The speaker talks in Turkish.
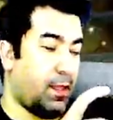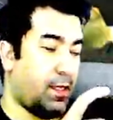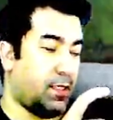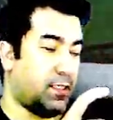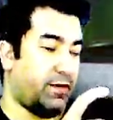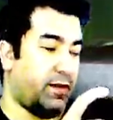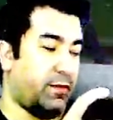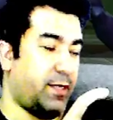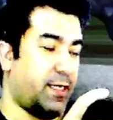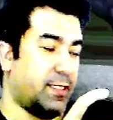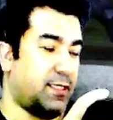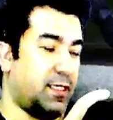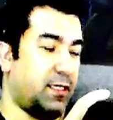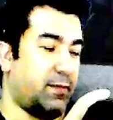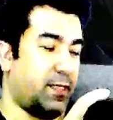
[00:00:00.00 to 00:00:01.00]
Az evvel
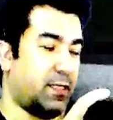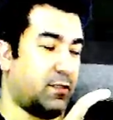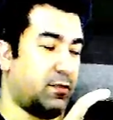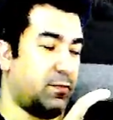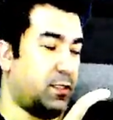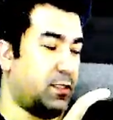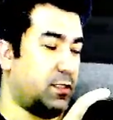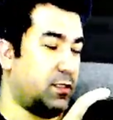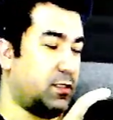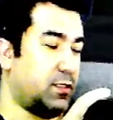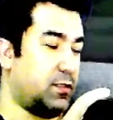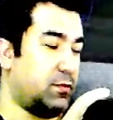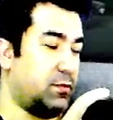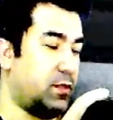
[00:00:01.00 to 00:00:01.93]
biraz devir attırmaya çalıştım.